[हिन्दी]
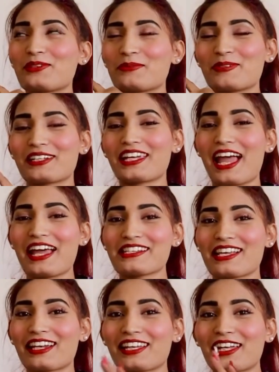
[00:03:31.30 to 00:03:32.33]
ऊपर ये
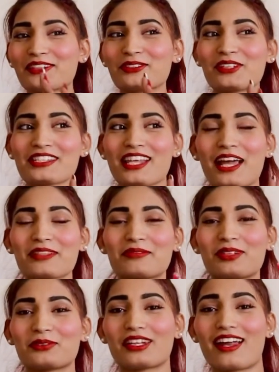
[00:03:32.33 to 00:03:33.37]
ऐसा लग रहा है क्योंकि शायद
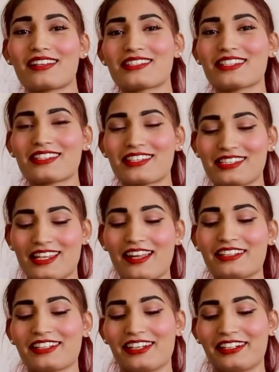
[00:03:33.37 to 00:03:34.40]
मैं उतना अच्छे से
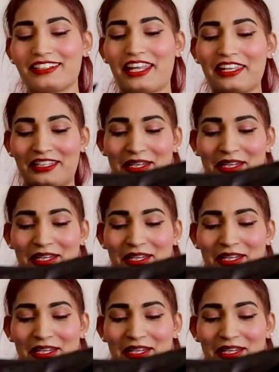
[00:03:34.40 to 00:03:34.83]
स्टाइल क्रिएट नहीं